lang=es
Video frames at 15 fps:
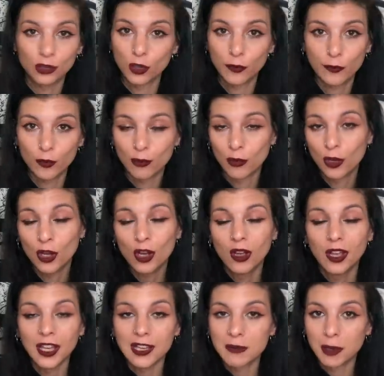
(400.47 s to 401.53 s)
yo fumo
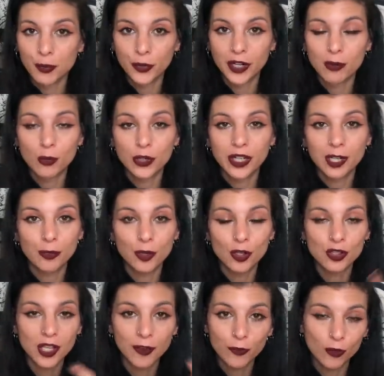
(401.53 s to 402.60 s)
y me pone muy
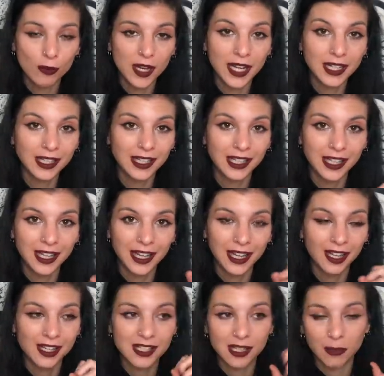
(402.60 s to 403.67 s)
nerviosa fumar y
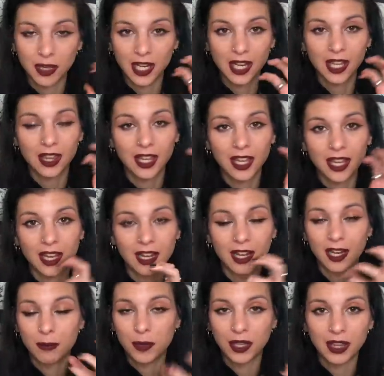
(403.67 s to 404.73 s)
que se me quede
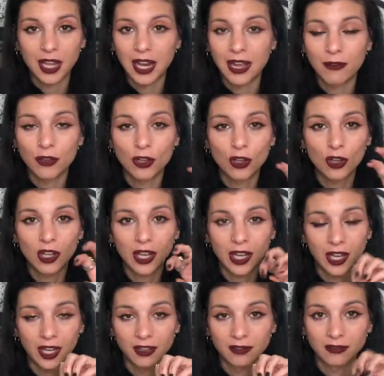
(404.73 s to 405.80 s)
el pintalabios
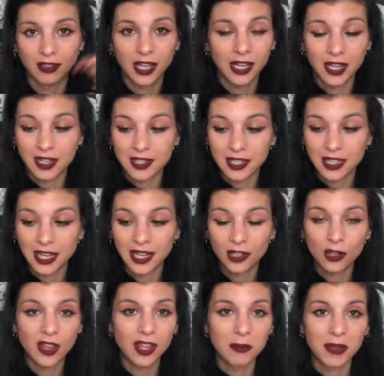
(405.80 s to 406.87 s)
en, en el cigarro,
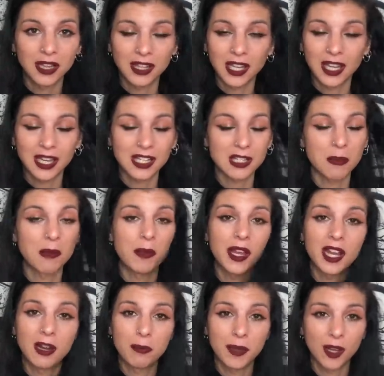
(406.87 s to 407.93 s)
además de que se me pegue
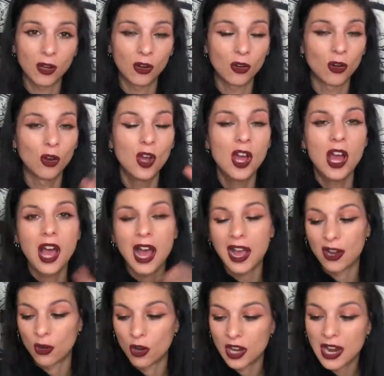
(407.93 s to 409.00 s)
el pelo a
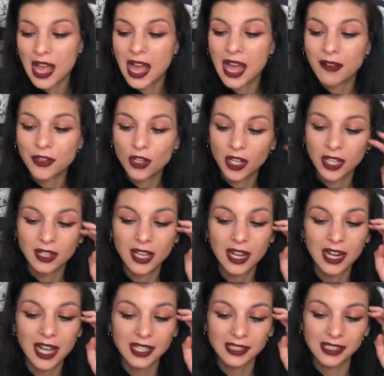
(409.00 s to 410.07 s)
los labios y tal,
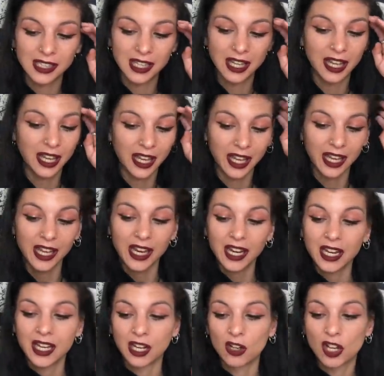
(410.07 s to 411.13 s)
así que
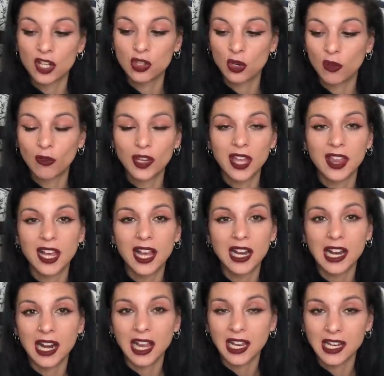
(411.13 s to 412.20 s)
creo que se lo voy a dar
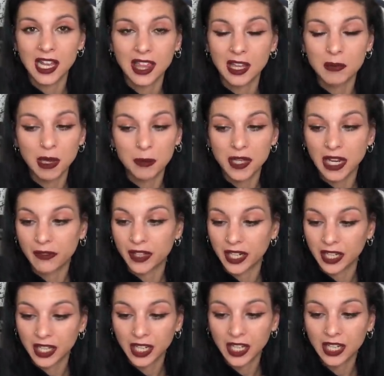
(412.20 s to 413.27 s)
a la hija de mi amiga
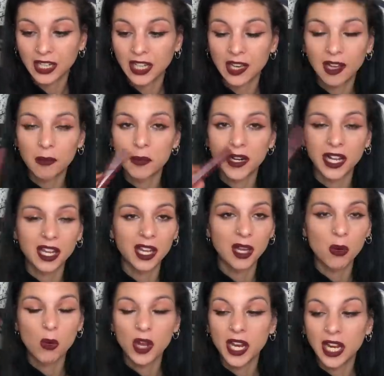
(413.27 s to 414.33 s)
Virginia para que
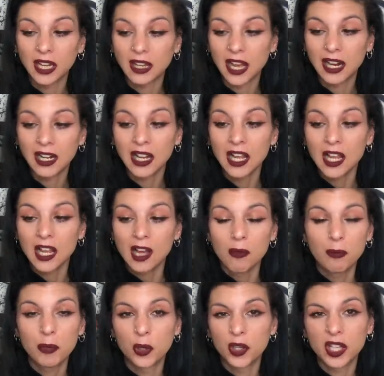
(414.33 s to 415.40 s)
juegue y tal,
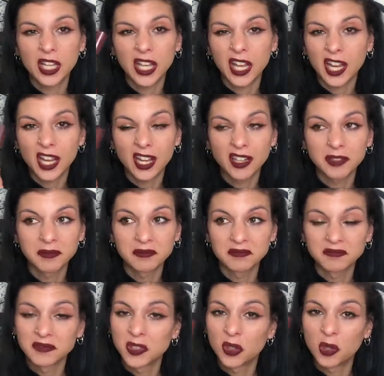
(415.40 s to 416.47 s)
porque
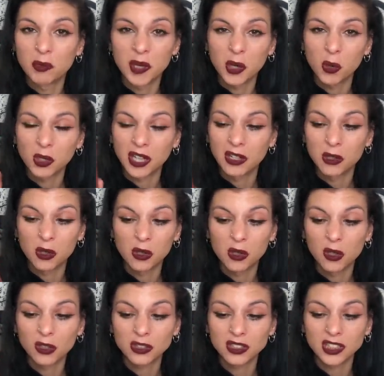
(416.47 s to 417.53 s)
mm, no me gustan los
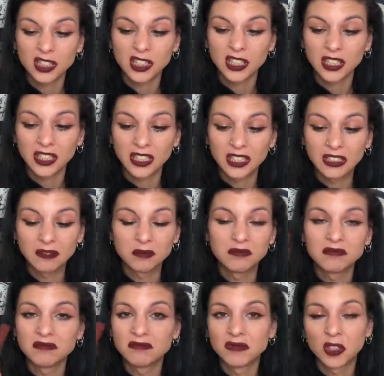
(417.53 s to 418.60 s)
gloss y
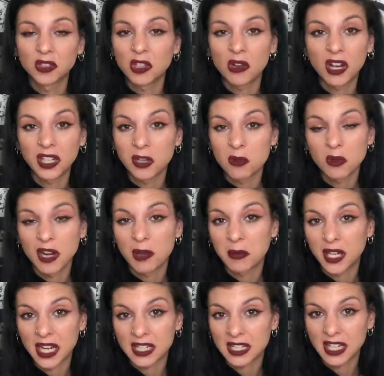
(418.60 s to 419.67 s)
no tengo ninguna
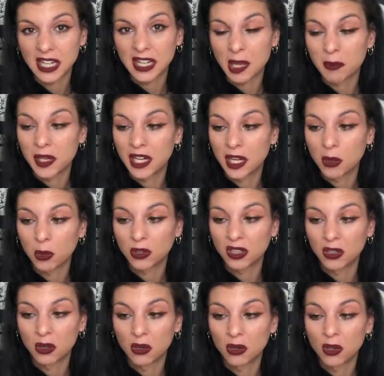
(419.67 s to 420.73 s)
amiga así que también le gusten
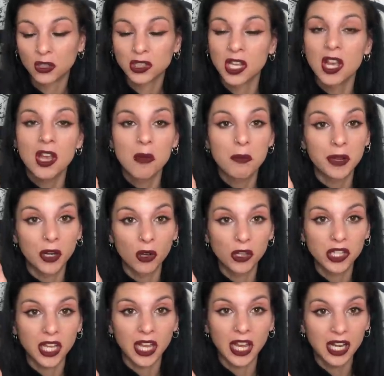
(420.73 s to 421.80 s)
los gloss pero
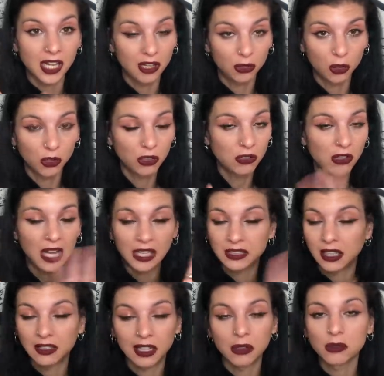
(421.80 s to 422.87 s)
oye, en el tono
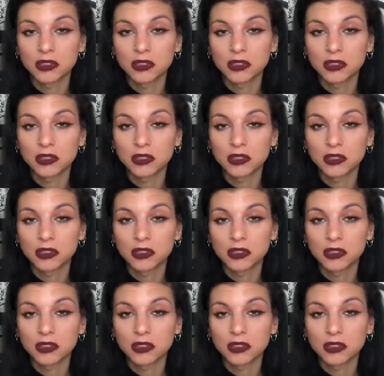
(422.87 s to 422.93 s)
acertaron